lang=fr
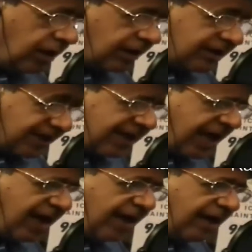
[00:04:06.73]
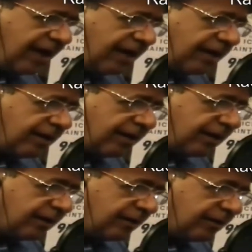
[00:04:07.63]
c'est ça
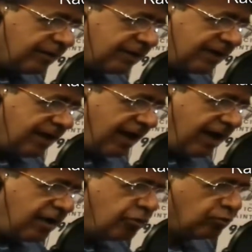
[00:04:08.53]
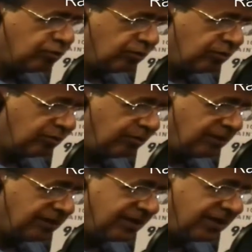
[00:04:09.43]
et euh, c'était un de
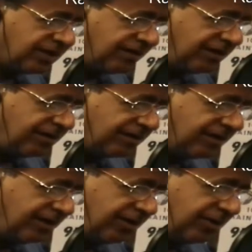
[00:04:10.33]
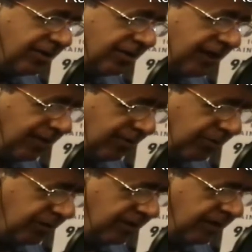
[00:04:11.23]
pensées que j'avais lancé il y a déjà
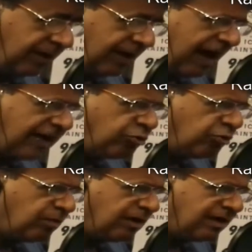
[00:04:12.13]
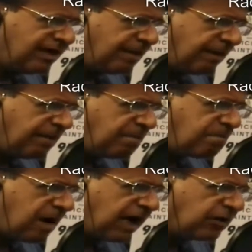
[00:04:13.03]
40 ans. Actuellement, il l'a pris
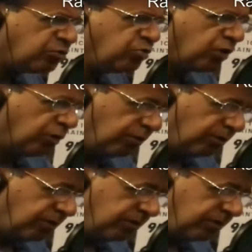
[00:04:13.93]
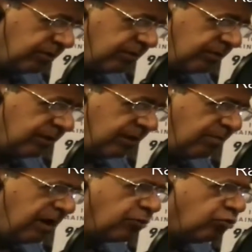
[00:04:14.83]
partout dans le monde.
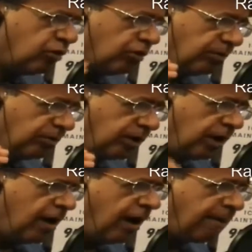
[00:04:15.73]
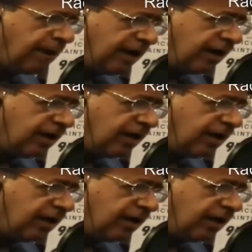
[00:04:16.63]
Partout dans le monde. Après,